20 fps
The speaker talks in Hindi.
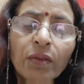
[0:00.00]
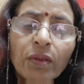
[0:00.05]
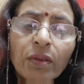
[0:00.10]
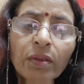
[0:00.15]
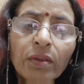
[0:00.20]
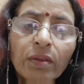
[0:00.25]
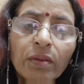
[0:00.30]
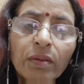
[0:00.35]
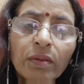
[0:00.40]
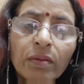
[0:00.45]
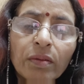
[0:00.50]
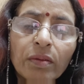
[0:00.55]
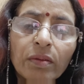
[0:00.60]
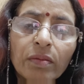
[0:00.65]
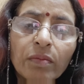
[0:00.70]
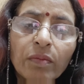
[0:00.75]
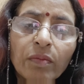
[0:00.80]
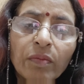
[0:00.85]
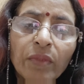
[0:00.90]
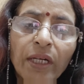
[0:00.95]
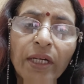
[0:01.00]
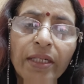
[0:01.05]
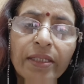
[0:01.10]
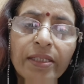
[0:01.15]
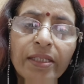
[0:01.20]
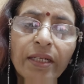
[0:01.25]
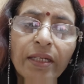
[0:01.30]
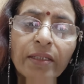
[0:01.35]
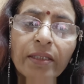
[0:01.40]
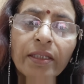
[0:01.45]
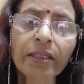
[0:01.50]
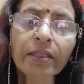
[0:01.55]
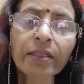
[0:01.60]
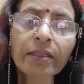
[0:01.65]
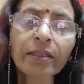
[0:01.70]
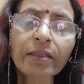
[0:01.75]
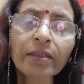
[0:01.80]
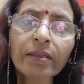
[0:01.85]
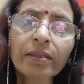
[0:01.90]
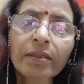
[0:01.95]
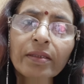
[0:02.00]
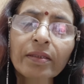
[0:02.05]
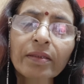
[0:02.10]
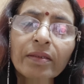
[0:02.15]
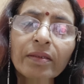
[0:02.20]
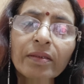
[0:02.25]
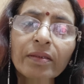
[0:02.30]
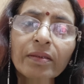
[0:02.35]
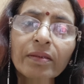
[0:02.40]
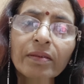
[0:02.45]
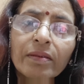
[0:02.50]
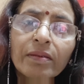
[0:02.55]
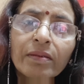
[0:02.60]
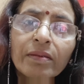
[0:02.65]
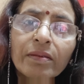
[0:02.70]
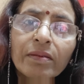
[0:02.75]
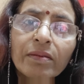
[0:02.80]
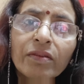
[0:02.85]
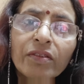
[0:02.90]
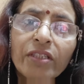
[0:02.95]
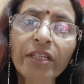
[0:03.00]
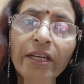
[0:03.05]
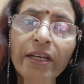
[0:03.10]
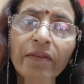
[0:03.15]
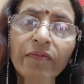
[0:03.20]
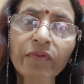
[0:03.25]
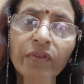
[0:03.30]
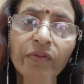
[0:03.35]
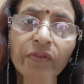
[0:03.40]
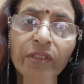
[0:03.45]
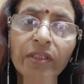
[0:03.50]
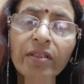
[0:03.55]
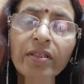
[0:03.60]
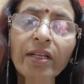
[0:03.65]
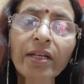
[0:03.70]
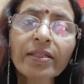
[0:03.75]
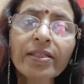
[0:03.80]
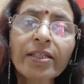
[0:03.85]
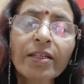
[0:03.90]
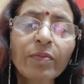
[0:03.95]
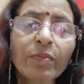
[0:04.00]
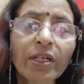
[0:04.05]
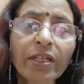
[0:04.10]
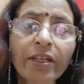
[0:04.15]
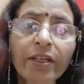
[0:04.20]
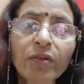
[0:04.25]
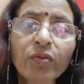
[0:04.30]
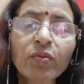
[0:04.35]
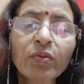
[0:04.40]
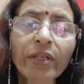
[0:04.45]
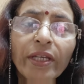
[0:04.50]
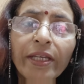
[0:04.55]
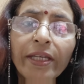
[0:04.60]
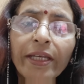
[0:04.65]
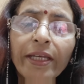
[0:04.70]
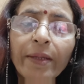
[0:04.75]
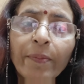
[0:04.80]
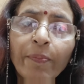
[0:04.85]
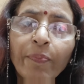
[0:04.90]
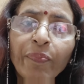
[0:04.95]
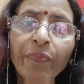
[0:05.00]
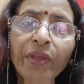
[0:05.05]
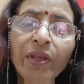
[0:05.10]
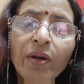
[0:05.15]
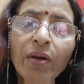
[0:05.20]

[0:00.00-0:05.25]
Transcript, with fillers: तो महासागर जैव विविधता से भरे हुए हैं